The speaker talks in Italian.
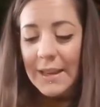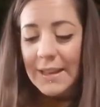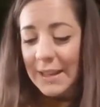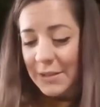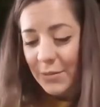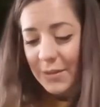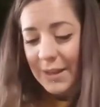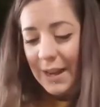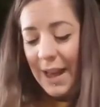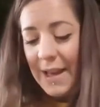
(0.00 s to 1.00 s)
dei
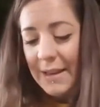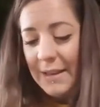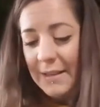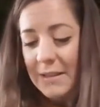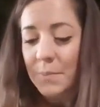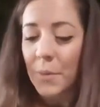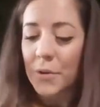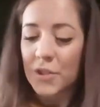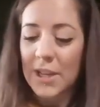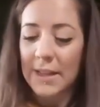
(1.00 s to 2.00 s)
sotterranei
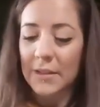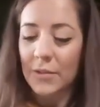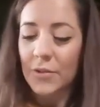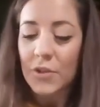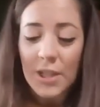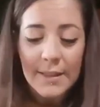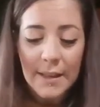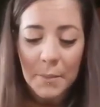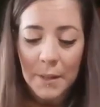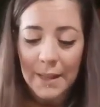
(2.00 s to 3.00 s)
sporgendo
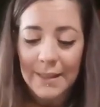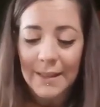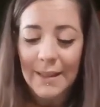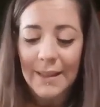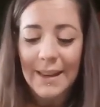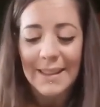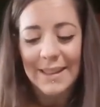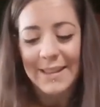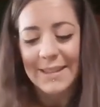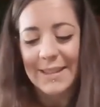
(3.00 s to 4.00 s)
gentilmente la
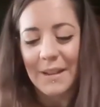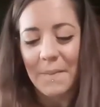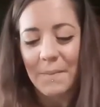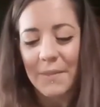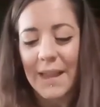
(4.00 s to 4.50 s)
testa